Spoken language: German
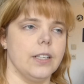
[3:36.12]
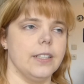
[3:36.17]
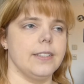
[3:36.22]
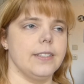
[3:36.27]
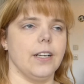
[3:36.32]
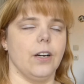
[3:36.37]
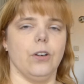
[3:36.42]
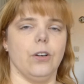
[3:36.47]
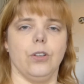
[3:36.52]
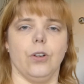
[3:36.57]
Ist
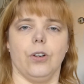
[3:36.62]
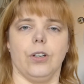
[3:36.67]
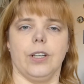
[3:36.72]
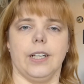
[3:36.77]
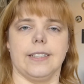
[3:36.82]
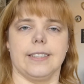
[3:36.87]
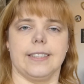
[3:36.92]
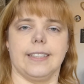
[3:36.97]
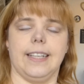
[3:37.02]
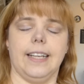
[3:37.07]
ja auch noch ein
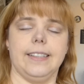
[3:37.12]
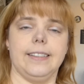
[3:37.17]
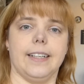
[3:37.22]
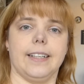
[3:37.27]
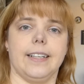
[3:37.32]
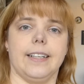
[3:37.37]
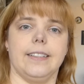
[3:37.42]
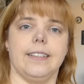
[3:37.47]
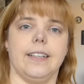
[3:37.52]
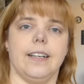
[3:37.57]
ganz kleiner
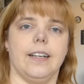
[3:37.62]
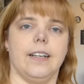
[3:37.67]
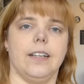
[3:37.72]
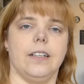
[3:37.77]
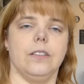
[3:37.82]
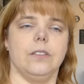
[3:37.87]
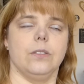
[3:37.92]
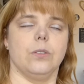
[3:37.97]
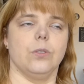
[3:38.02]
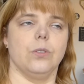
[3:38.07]

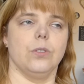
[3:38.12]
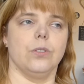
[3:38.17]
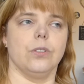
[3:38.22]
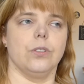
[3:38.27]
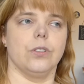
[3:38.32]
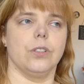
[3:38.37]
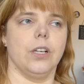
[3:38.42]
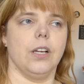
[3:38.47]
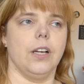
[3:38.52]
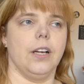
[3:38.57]
Kanal
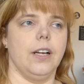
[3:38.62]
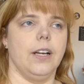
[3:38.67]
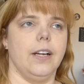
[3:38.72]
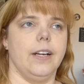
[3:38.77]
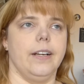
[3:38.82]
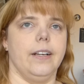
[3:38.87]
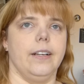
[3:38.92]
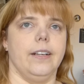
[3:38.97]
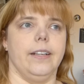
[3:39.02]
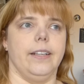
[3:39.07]
und
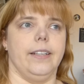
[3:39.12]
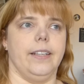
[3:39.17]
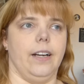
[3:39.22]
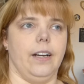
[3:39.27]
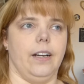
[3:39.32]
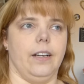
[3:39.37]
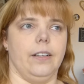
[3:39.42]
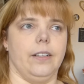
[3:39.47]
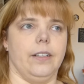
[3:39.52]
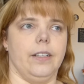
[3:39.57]
ja,
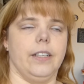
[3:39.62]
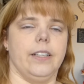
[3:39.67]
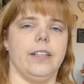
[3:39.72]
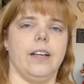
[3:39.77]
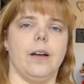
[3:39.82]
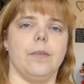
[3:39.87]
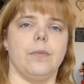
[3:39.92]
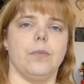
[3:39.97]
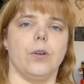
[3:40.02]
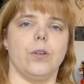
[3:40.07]

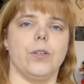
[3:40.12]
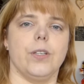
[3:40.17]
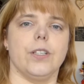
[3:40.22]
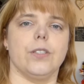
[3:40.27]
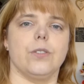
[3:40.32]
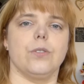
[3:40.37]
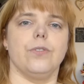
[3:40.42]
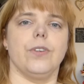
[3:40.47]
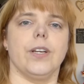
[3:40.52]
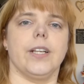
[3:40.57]
ich habe noch
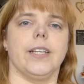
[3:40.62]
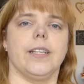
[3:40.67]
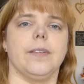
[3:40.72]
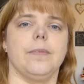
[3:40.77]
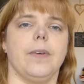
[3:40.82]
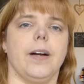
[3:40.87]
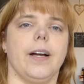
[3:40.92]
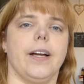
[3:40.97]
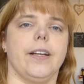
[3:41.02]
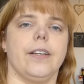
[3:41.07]
nicht so wirklich
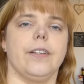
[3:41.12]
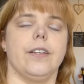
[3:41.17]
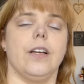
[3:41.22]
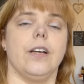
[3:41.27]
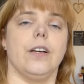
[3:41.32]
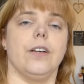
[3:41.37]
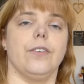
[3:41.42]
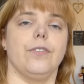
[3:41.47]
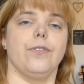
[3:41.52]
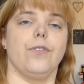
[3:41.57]
mein
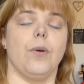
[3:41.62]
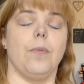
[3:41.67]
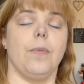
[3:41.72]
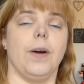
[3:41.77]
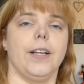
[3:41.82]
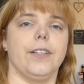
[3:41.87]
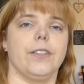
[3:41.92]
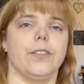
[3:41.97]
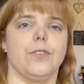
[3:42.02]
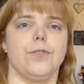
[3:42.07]

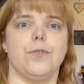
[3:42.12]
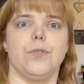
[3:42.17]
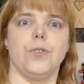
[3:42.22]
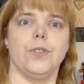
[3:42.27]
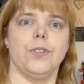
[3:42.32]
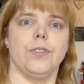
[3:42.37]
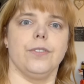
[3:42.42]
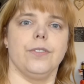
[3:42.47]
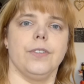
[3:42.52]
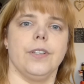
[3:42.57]
Format
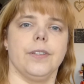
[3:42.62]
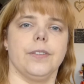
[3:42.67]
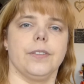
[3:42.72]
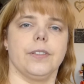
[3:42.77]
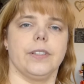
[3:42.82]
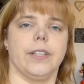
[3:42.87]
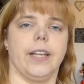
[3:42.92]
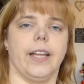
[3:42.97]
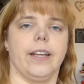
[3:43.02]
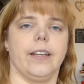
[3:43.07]
gefunden,
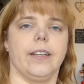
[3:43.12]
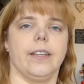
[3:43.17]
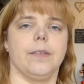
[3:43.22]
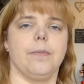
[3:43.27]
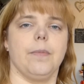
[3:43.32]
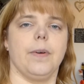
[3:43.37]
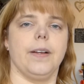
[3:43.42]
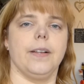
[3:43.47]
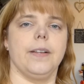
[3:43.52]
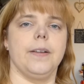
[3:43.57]
denke ich
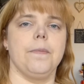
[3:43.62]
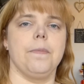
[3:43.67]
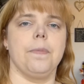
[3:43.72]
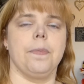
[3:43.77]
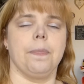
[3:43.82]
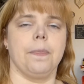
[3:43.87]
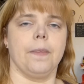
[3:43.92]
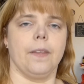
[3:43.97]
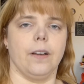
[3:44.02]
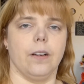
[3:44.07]
mal.
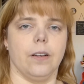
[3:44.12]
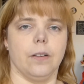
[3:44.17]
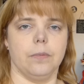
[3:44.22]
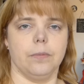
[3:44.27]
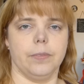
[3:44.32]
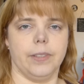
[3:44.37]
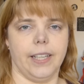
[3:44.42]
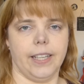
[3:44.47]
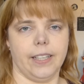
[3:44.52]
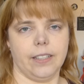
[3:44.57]

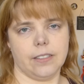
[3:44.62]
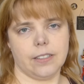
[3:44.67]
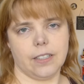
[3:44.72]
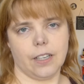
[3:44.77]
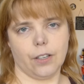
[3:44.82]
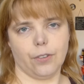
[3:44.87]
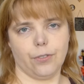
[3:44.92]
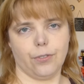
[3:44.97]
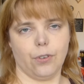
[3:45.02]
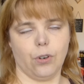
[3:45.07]
Ähm, jeden
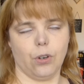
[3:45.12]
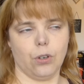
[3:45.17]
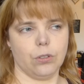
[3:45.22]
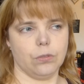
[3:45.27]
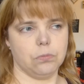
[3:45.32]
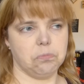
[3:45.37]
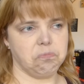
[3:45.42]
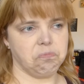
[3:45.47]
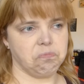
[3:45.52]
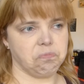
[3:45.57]
Tag
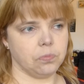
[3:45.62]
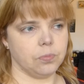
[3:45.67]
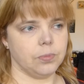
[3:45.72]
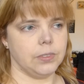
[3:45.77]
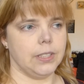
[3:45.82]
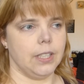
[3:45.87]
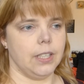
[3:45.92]
vloggen